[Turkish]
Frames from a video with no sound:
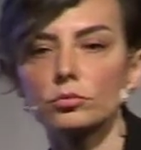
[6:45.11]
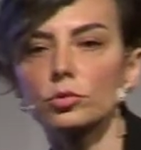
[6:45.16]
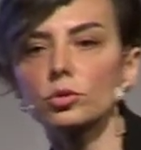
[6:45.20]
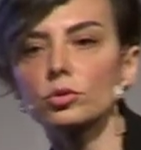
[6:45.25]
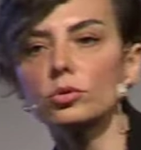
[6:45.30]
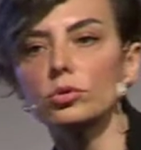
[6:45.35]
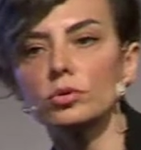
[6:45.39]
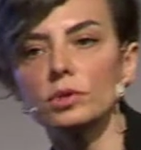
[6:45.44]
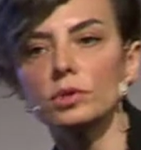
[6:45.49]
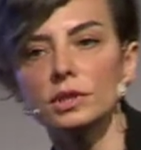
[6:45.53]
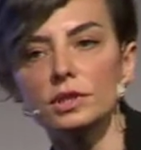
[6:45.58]
Bu
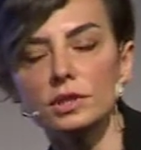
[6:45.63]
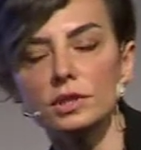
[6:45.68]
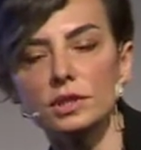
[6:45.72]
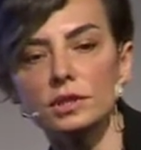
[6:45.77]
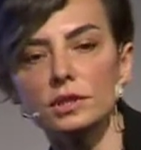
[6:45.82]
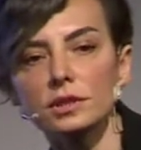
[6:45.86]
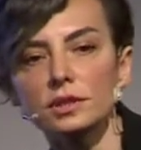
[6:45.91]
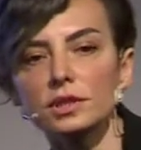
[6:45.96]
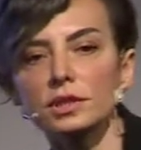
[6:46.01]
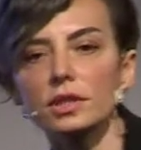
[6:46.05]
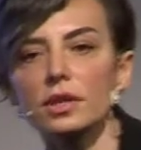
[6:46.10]

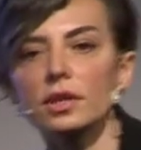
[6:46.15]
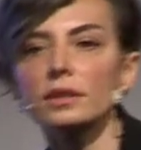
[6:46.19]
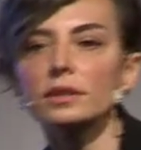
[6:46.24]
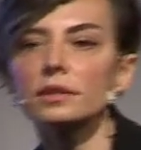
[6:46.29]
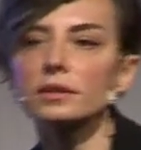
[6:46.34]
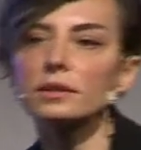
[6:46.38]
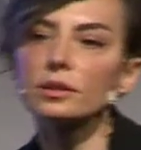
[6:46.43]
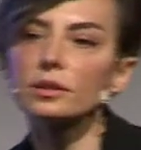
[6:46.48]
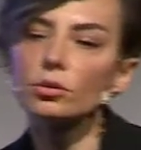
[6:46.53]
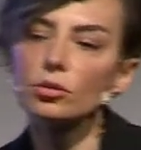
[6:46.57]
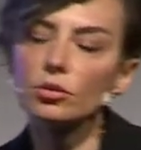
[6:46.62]
kullanıcı
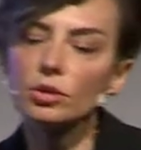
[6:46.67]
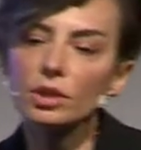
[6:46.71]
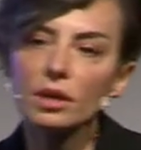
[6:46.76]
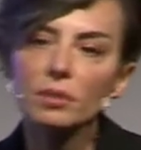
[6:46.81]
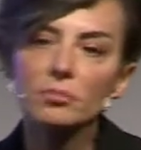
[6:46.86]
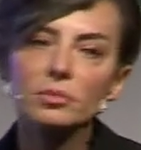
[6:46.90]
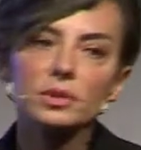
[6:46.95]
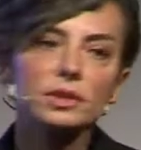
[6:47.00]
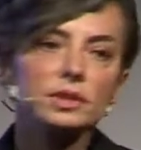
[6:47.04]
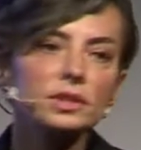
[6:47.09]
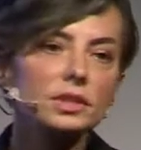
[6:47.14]
alışkanlıkları,
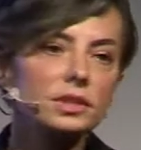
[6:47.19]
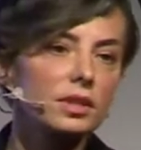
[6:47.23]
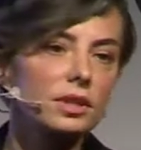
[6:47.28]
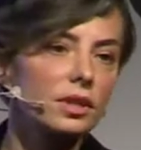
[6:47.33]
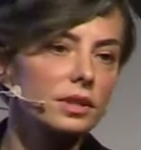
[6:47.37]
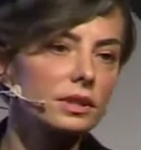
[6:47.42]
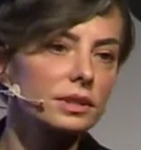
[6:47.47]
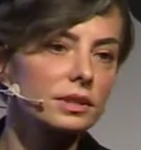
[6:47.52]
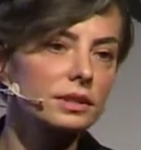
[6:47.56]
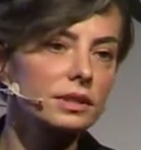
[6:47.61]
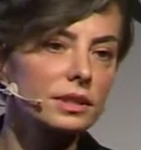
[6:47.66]
öğrenme
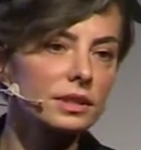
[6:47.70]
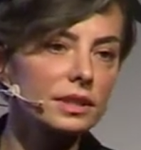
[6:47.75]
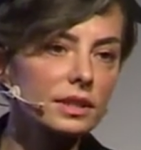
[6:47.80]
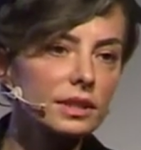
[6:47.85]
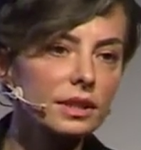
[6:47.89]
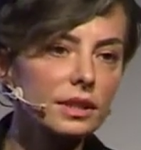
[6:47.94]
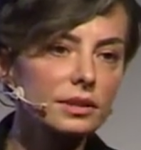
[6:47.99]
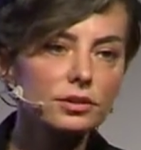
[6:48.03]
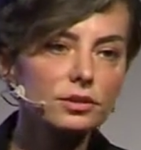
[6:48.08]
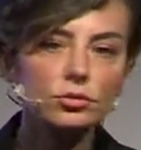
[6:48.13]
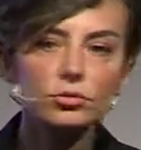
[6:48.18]
alışkanlıkları,
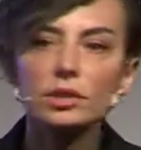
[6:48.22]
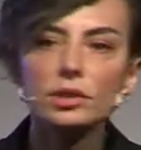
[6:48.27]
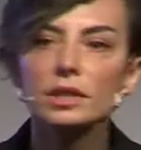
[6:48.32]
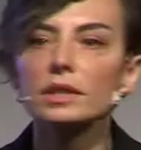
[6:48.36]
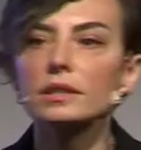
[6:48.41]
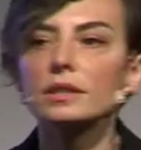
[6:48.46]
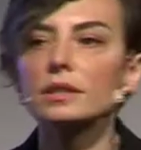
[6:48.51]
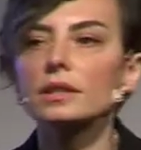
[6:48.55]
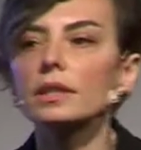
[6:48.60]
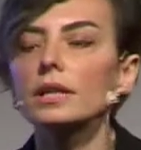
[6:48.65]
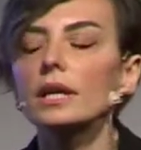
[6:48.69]
dikkat
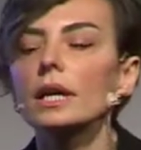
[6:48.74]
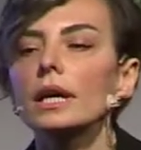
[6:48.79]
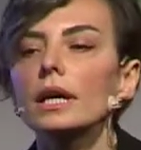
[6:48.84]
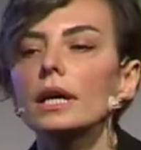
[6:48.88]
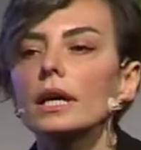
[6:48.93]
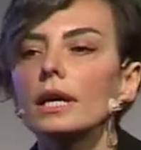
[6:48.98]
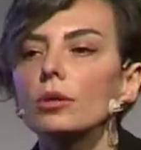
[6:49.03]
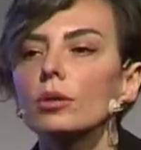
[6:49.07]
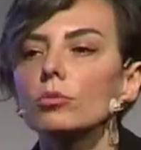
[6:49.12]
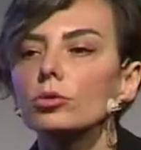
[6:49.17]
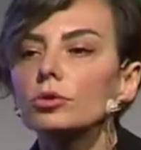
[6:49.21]
süreleri,
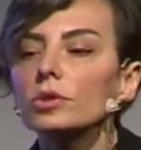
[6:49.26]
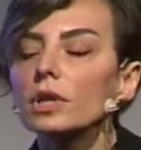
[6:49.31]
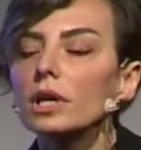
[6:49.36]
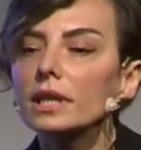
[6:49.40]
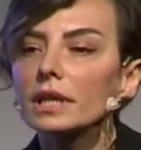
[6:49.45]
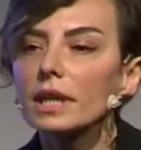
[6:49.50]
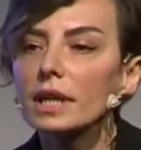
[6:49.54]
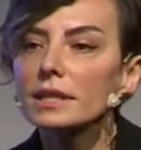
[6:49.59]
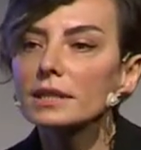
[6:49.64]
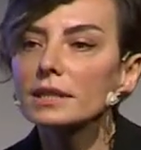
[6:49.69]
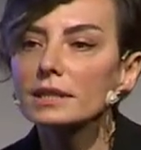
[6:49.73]
bunlar
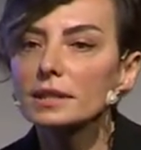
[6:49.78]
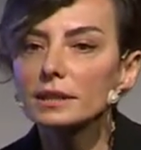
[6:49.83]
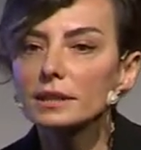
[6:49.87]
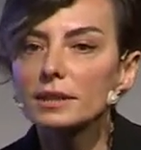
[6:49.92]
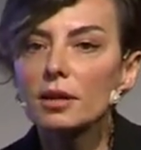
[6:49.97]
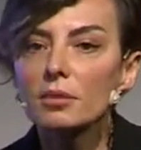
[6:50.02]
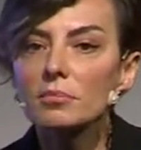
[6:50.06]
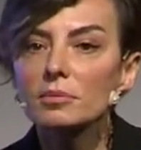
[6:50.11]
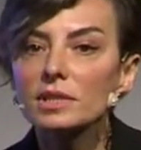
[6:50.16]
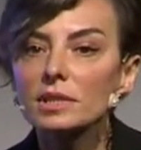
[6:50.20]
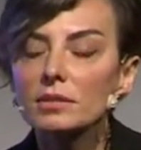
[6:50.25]

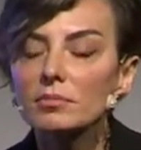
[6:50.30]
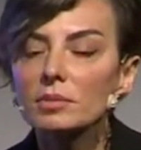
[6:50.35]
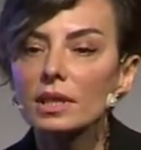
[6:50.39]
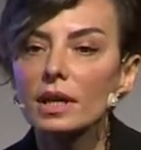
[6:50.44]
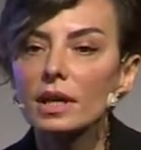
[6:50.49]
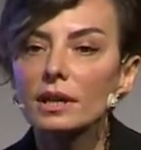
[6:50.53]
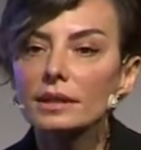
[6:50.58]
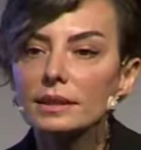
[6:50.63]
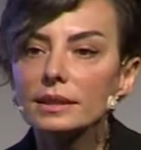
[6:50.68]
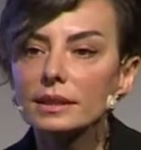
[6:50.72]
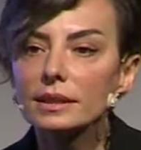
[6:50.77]
gerçekten bizim
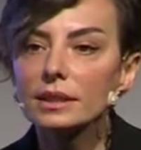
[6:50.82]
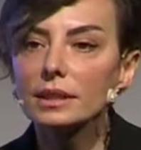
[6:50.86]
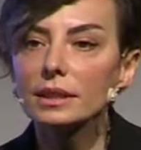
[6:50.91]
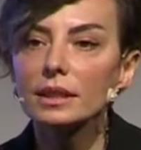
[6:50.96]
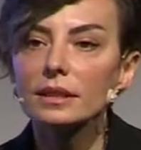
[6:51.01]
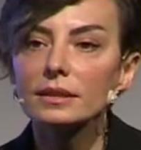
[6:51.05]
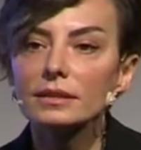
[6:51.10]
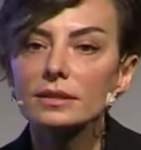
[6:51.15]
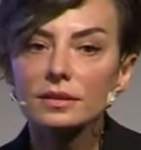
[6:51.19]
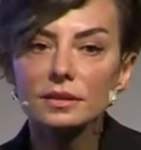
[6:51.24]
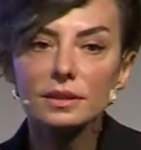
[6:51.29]
kendi
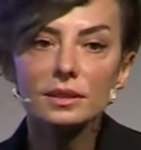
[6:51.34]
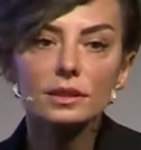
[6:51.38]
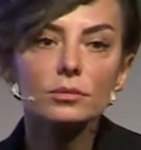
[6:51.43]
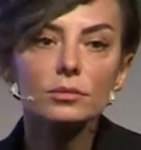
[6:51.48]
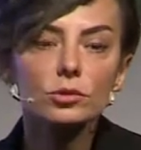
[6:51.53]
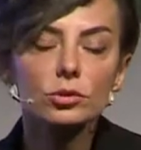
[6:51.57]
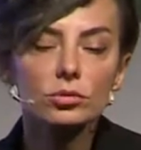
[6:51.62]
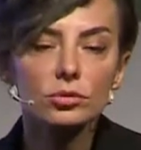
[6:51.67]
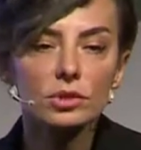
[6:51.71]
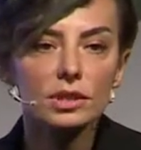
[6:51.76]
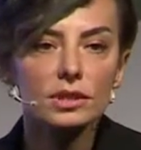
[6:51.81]

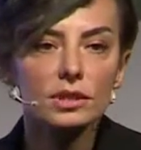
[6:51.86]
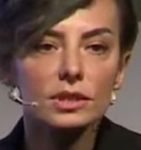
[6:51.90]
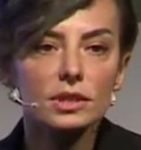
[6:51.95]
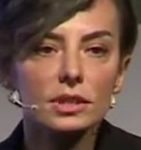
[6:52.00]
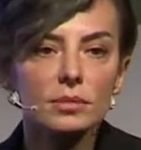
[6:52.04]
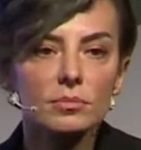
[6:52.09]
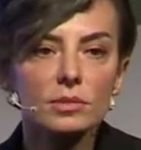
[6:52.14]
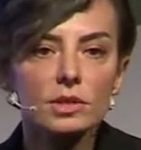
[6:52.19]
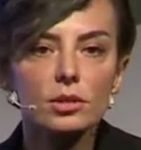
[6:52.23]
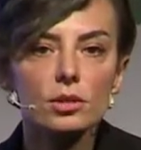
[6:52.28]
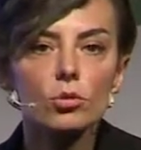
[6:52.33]
tasarım
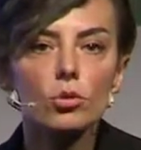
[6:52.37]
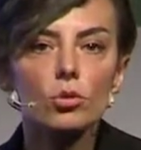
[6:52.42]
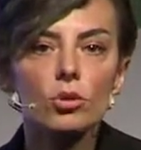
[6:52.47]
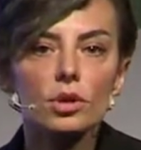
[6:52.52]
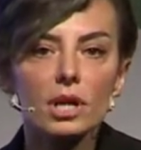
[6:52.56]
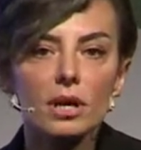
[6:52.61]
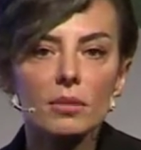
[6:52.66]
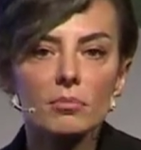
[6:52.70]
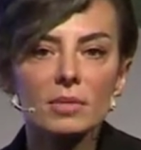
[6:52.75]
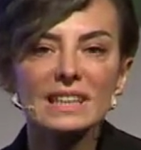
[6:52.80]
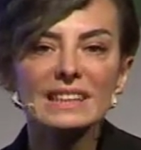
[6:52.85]
süreçlerimize,
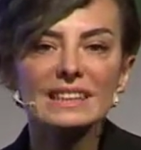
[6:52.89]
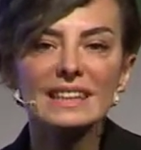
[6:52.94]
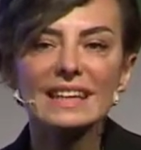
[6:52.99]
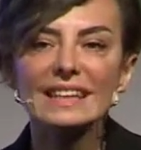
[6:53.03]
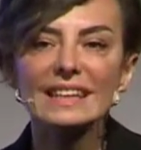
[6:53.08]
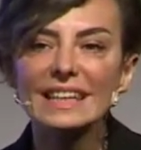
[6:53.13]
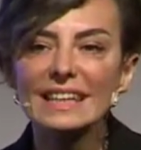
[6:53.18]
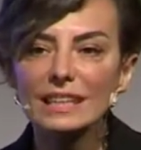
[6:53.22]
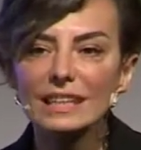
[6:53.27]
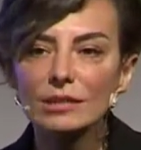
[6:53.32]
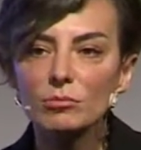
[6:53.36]
öğrenme
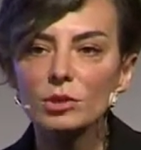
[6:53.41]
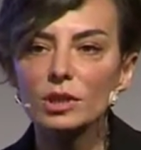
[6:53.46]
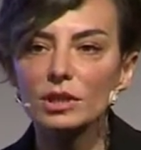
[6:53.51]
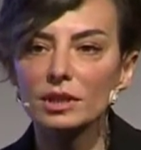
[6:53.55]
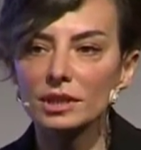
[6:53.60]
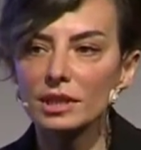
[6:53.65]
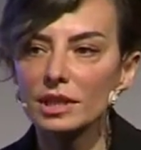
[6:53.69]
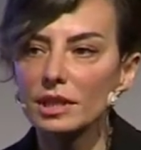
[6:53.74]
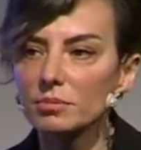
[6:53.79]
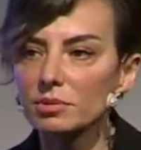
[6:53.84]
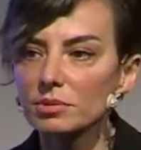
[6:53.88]
deneyimi,
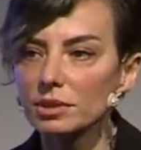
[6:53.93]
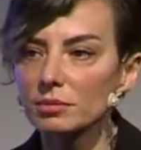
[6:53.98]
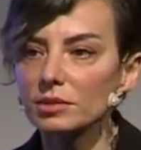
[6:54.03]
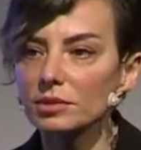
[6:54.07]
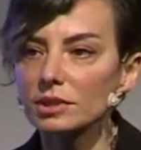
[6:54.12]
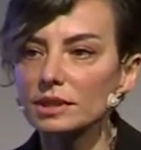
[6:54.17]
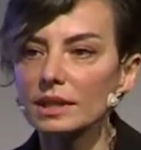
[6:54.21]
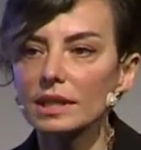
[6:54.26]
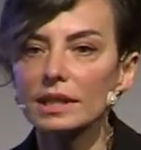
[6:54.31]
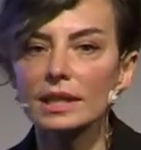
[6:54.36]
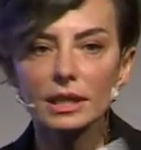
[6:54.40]
hani hep
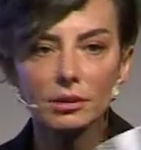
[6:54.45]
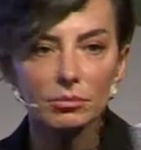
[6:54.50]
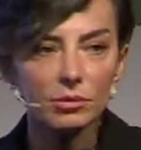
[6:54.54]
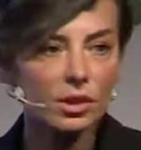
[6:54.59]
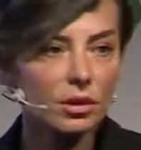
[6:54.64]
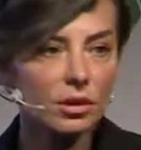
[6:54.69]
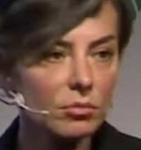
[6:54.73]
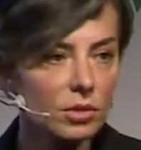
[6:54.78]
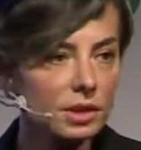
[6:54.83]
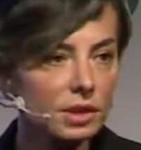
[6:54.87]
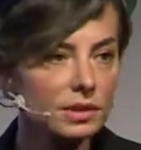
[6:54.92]
şimdi
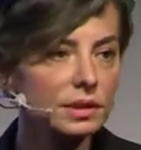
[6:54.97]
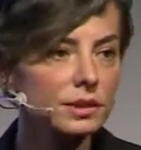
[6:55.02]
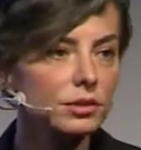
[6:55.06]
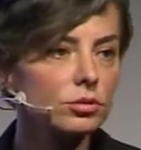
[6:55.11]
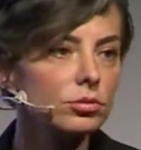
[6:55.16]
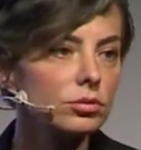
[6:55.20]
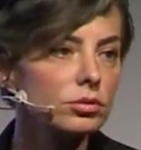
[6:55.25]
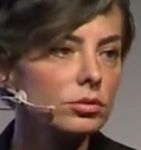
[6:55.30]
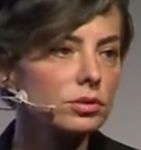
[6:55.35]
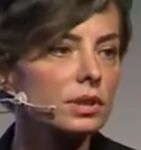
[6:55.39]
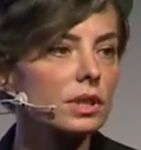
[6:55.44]
deneyimden
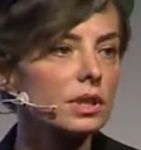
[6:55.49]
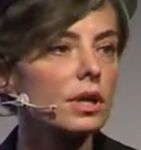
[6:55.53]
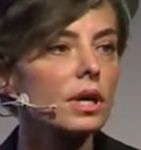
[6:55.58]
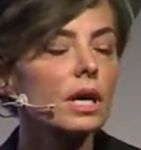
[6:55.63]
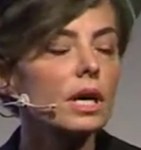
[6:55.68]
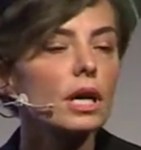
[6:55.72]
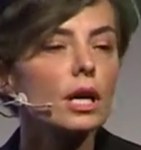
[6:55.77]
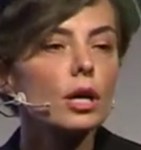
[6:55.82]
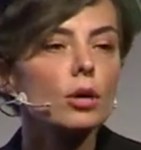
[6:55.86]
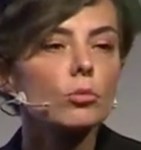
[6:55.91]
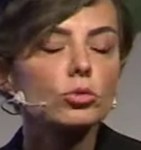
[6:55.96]
bahsediyoruz ya,
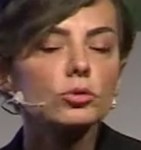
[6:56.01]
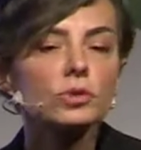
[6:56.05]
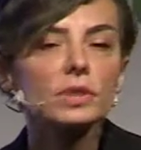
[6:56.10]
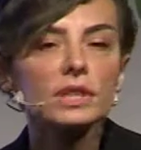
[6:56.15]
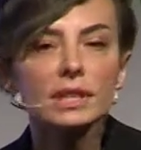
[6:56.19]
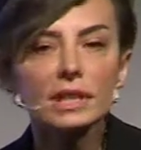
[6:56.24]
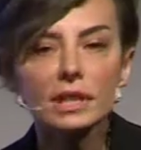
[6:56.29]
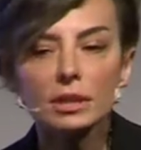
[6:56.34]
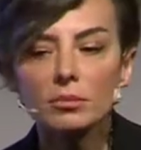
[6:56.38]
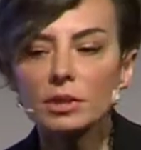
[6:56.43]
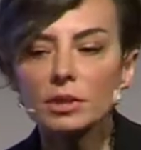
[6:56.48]
bu
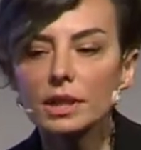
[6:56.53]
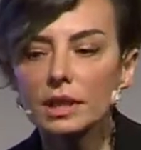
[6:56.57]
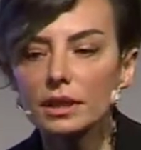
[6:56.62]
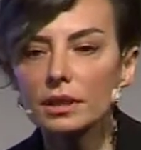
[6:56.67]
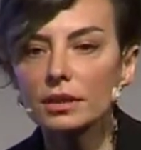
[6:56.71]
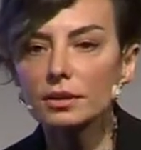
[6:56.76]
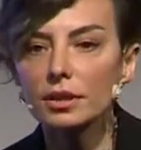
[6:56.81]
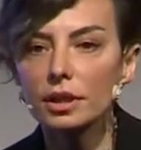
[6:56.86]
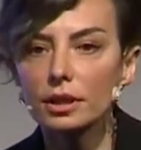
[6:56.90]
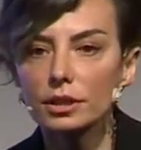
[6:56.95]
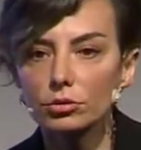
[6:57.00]
deneyime ne
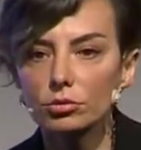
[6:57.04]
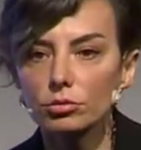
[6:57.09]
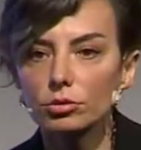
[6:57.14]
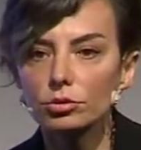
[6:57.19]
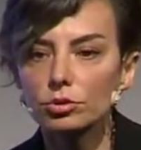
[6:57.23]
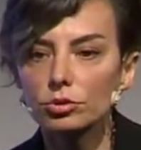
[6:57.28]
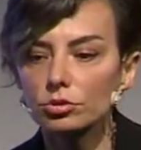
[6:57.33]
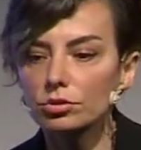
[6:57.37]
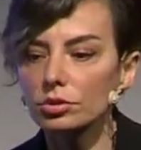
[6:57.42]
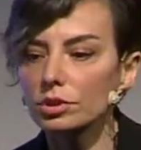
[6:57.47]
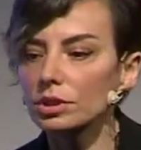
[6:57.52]
kadar
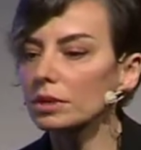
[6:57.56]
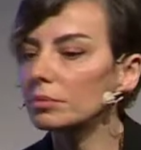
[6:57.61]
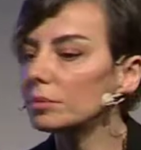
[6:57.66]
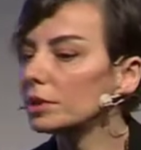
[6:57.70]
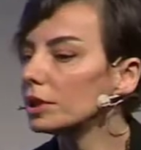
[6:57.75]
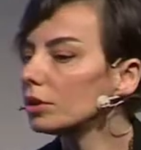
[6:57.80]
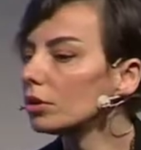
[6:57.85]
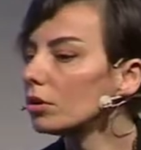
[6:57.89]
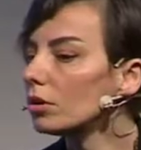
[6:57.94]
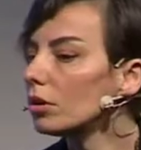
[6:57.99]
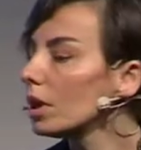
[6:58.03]

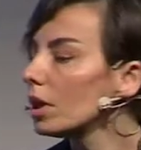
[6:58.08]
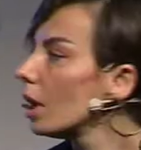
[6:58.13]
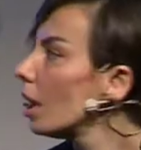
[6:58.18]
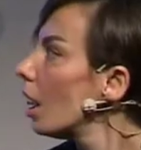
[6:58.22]
dönüştürülebiliyor?